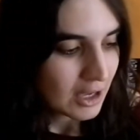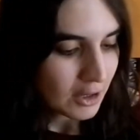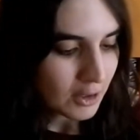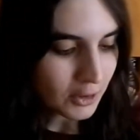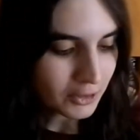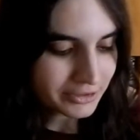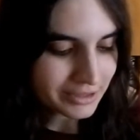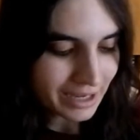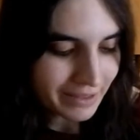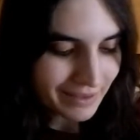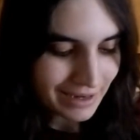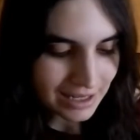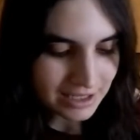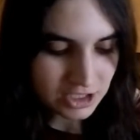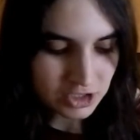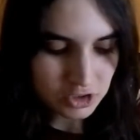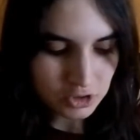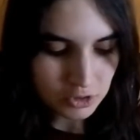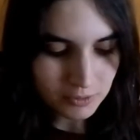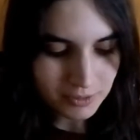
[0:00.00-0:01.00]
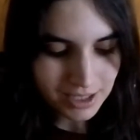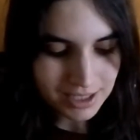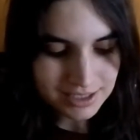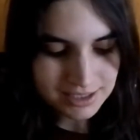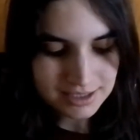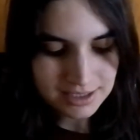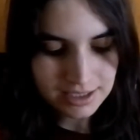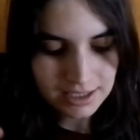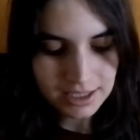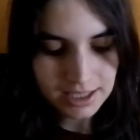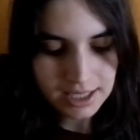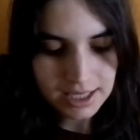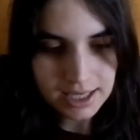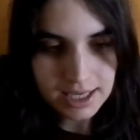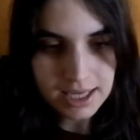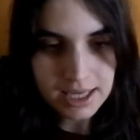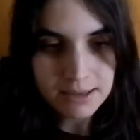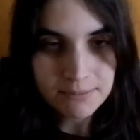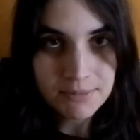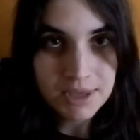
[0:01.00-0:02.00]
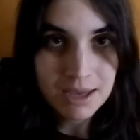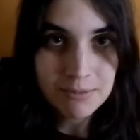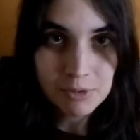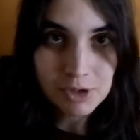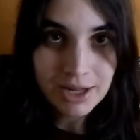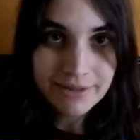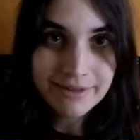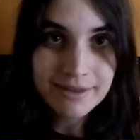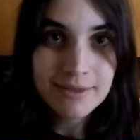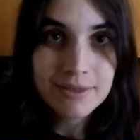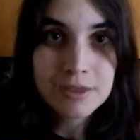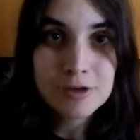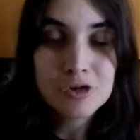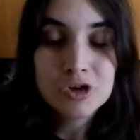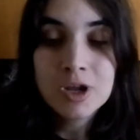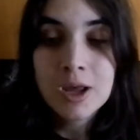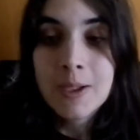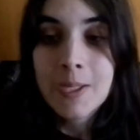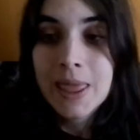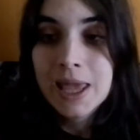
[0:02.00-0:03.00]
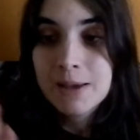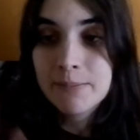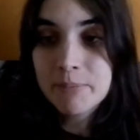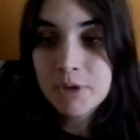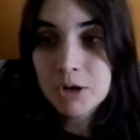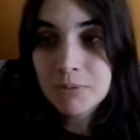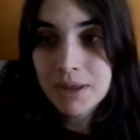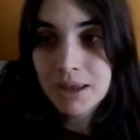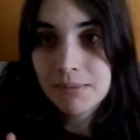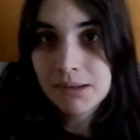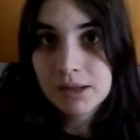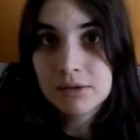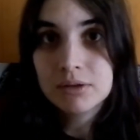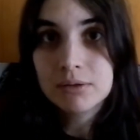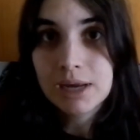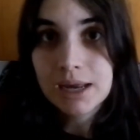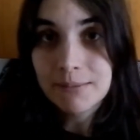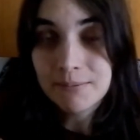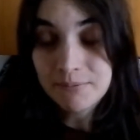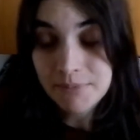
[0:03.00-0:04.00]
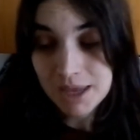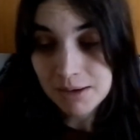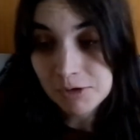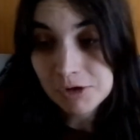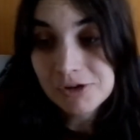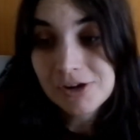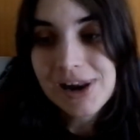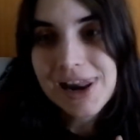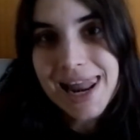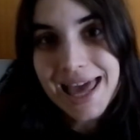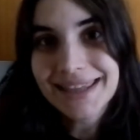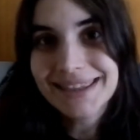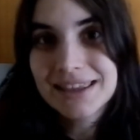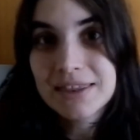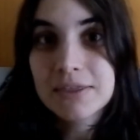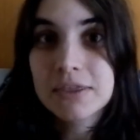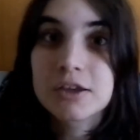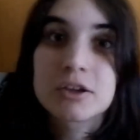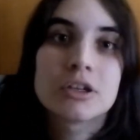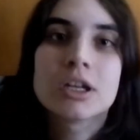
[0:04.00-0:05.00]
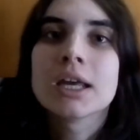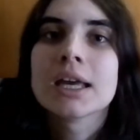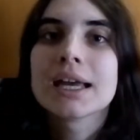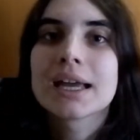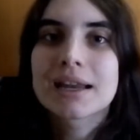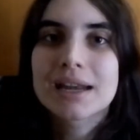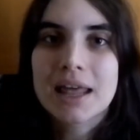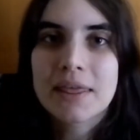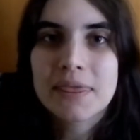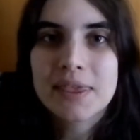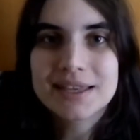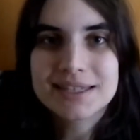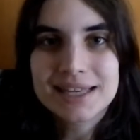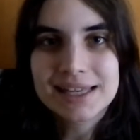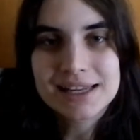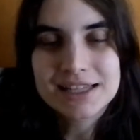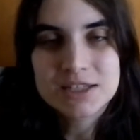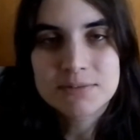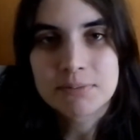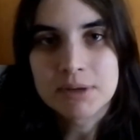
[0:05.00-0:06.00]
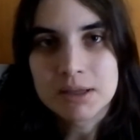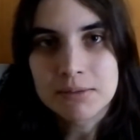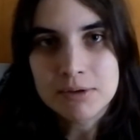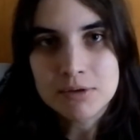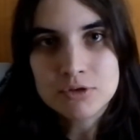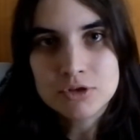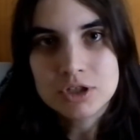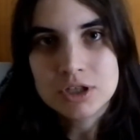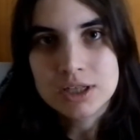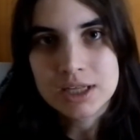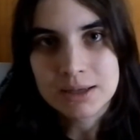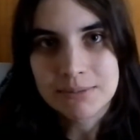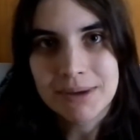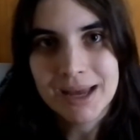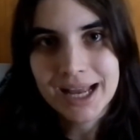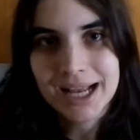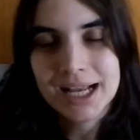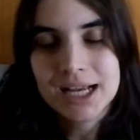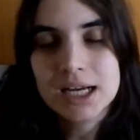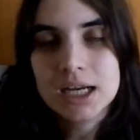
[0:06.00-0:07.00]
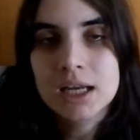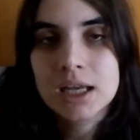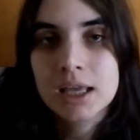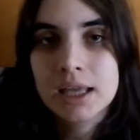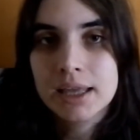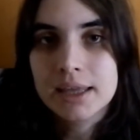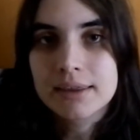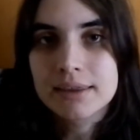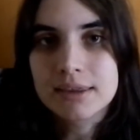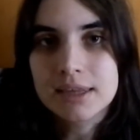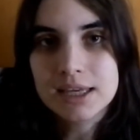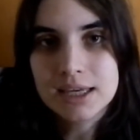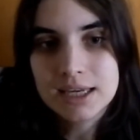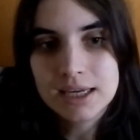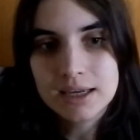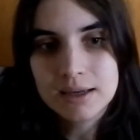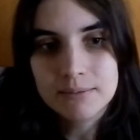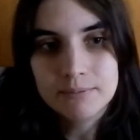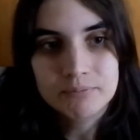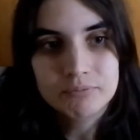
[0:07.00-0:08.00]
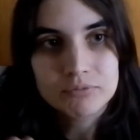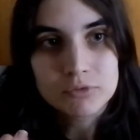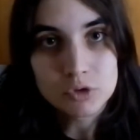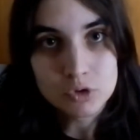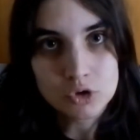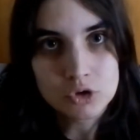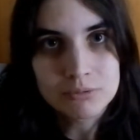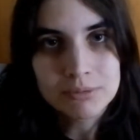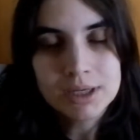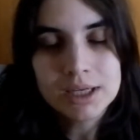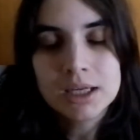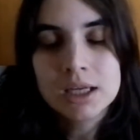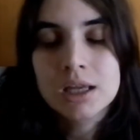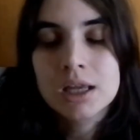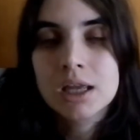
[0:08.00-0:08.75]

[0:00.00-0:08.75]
Otra de las obras que me llamó la atención, pero me me llamó la atención gracias a las previews de manga de Norma